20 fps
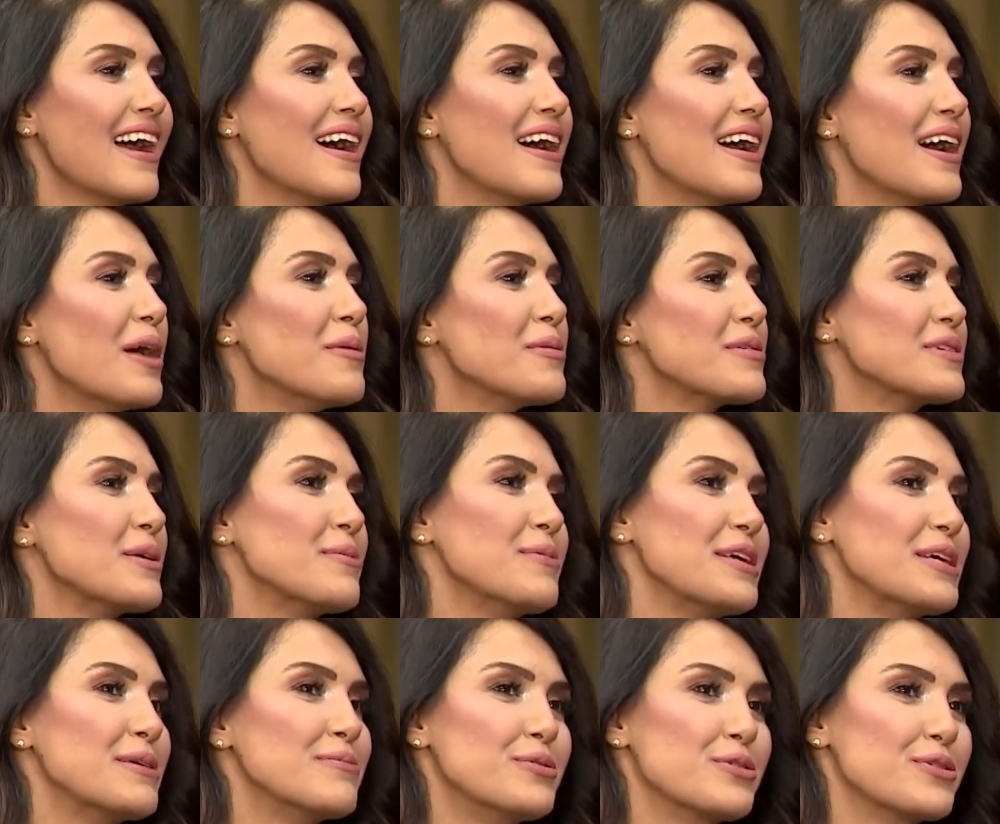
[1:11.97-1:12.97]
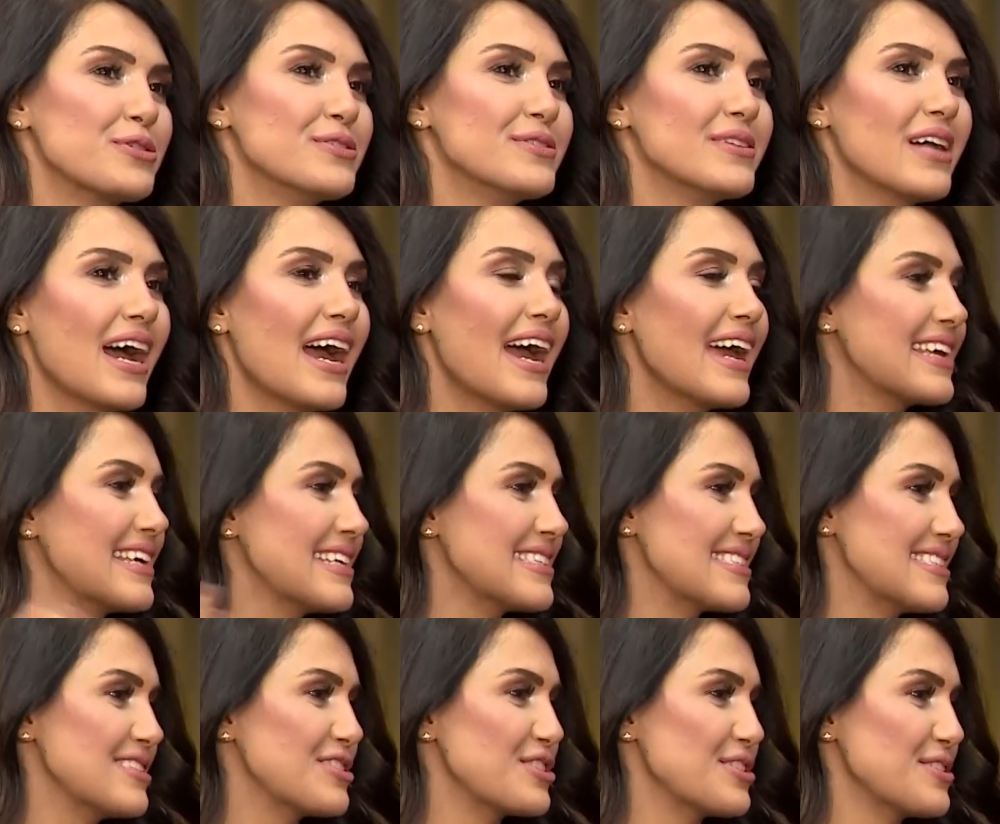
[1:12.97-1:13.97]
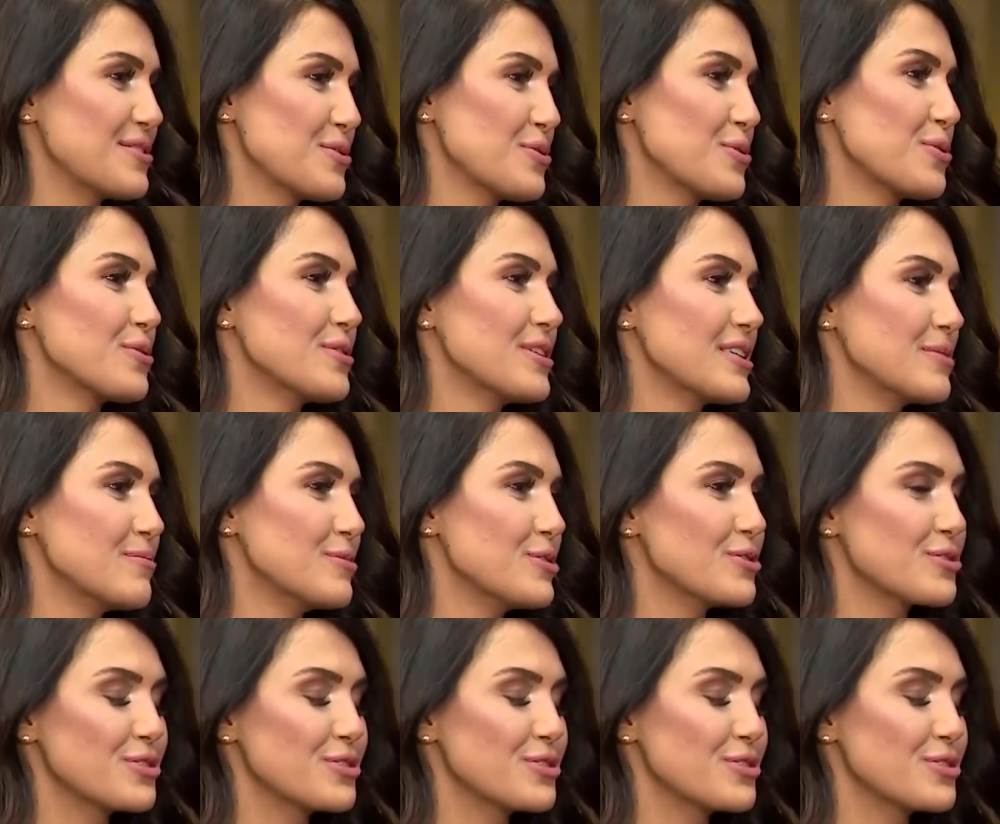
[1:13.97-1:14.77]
E, ama tabii ki bugün herkes için sorularım evet.